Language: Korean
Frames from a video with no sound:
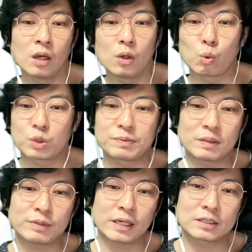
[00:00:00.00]

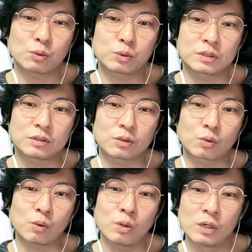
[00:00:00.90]
53은 엑시노스를
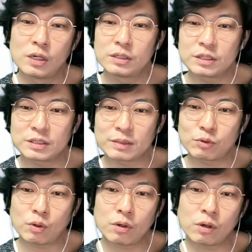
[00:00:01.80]
썼고 73은
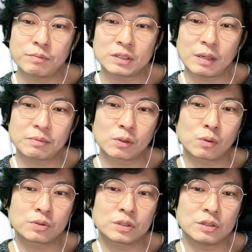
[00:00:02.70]
퀄컴
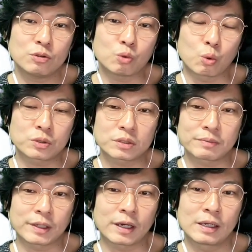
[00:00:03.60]
스냅드래곤 765를
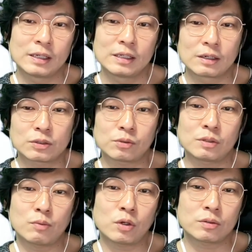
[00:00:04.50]
썼습니다. 그러니까
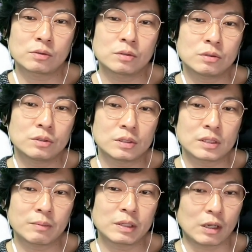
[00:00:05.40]
성능면에서는
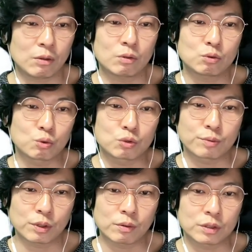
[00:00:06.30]
73이 당연히 더 좋을
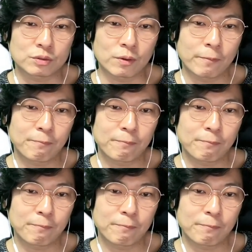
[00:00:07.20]
수밖에 없겠죠.